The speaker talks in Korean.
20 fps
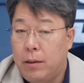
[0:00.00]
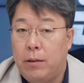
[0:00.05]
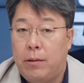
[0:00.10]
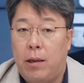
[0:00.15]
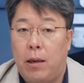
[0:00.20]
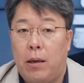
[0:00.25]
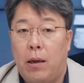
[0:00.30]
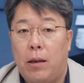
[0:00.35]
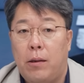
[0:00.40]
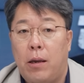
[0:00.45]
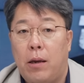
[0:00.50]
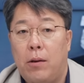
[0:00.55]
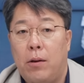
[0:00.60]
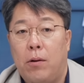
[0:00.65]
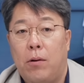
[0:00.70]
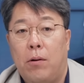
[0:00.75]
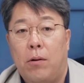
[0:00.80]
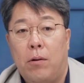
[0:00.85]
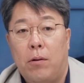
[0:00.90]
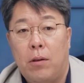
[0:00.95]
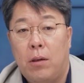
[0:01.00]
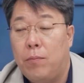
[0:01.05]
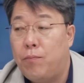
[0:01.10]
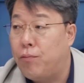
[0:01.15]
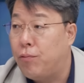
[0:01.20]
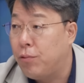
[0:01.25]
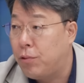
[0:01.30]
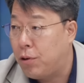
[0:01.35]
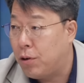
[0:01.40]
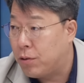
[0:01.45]
이 세계 세력이
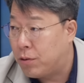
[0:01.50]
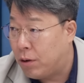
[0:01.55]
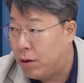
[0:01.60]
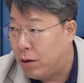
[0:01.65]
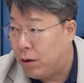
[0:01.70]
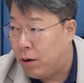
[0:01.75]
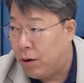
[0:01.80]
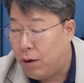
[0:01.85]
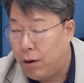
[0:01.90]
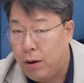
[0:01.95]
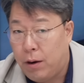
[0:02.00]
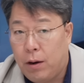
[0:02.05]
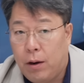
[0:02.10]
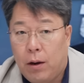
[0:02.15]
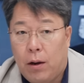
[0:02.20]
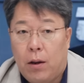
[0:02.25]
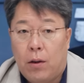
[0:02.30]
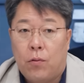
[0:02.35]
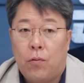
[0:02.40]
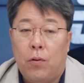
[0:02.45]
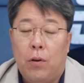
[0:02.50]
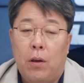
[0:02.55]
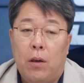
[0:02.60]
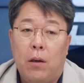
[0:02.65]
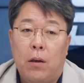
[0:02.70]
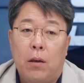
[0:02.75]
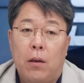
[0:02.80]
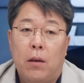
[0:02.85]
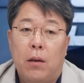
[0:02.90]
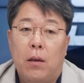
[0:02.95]
뭉쳐서
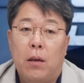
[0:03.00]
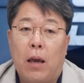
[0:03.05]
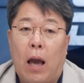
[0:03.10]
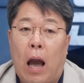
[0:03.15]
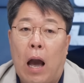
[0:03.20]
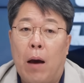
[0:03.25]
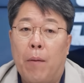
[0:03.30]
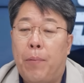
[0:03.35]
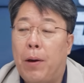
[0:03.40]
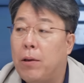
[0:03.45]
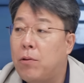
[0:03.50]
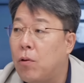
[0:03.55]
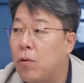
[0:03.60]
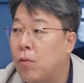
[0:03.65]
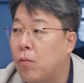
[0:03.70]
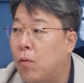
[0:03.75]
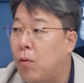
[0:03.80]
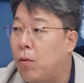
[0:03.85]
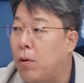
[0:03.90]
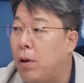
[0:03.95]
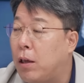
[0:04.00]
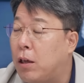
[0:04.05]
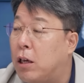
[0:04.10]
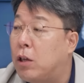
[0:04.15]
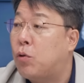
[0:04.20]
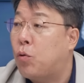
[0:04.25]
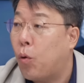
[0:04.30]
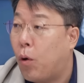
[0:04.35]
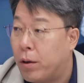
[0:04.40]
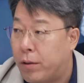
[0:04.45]
소위 이 아베 정권의
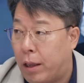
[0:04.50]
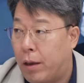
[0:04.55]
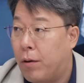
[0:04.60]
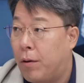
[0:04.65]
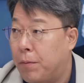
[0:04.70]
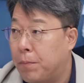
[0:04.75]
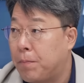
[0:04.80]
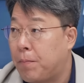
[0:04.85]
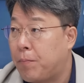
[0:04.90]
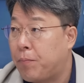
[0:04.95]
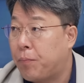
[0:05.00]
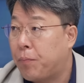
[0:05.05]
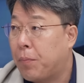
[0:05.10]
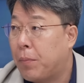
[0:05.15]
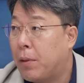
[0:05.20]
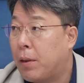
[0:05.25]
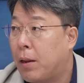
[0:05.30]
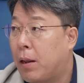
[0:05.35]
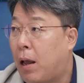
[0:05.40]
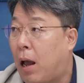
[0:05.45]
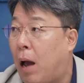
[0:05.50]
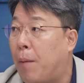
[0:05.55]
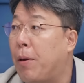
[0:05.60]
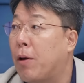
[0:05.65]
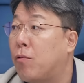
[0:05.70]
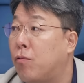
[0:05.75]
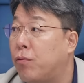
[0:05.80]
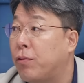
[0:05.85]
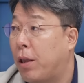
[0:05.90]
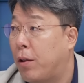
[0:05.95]
기초가 돼요. 아베
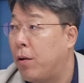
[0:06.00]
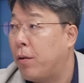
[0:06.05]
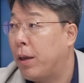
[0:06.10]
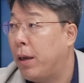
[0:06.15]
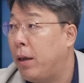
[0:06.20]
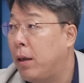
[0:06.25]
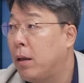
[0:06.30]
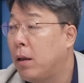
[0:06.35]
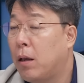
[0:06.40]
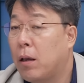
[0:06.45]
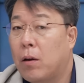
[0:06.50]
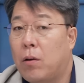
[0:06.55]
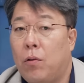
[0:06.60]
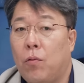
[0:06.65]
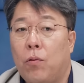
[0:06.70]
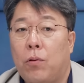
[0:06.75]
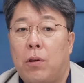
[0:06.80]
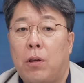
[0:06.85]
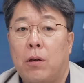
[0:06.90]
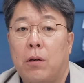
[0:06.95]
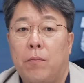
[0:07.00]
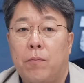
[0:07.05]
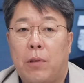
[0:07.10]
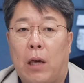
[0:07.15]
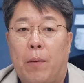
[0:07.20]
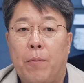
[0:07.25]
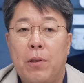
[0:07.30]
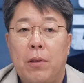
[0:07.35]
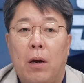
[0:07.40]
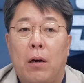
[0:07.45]
구구 세력의 그리고 지금
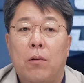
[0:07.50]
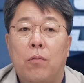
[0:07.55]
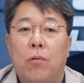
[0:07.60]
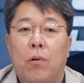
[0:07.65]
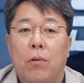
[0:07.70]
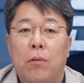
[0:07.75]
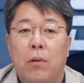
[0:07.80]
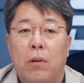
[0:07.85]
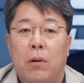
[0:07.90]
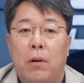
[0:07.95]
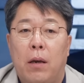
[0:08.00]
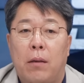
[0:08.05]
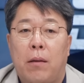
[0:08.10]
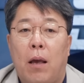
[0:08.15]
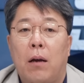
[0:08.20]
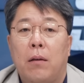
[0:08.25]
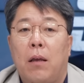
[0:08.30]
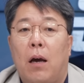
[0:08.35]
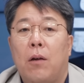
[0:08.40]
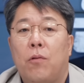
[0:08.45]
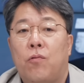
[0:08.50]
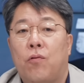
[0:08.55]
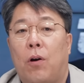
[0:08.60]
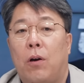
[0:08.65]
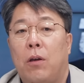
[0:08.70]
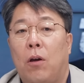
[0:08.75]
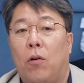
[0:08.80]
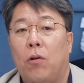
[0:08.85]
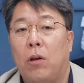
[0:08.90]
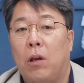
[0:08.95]
자민당 의원들의
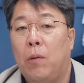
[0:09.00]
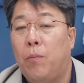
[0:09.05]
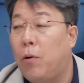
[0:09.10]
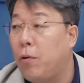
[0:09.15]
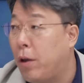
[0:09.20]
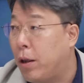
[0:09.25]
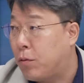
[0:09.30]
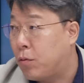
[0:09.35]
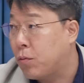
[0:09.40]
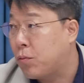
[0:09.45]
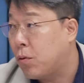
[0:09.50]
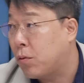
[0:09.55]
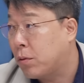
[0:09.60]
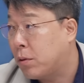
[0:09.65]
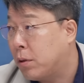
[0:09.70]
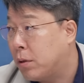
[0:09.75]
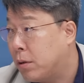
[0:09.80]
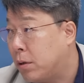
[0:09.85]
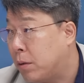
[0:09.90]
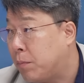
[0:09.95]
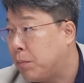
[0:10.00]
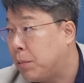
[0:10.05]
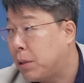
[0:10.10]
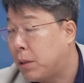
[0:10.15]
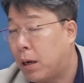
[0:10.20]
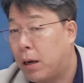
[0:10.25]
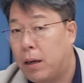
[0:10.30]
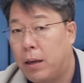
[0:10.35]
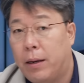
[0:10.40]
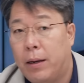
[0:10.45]
상당수가 여기 일본의
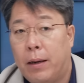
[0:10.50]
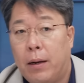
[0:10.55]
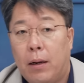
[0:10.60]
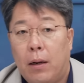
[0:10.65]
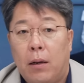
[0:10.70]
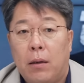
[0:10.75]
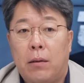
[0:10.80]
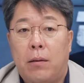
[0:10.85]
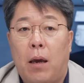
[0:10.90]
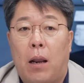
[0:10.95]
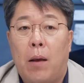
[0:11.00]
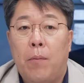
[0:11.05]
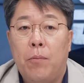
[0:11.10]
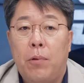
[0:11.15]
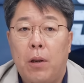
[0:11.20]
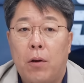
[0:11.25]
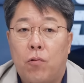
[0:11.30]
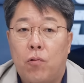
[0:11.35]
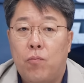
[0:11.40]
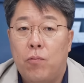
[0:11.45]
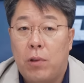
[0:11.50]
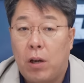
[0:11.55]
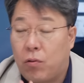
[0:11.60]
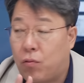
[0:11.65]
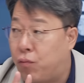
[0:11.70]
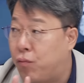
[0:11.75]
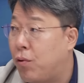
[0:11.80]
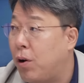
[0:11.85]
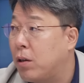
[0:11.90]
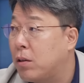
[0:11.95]
소속들입니다. 이 사람들의 꿈은 딱
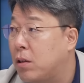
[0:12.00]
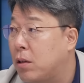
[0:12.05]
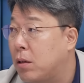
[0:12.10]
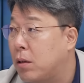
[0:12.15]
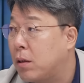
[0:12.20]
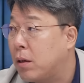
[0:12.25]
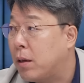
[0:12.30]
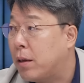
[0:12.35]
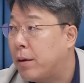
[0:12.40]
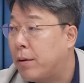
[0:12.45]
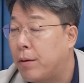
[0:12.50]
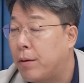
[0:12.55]
두 가지.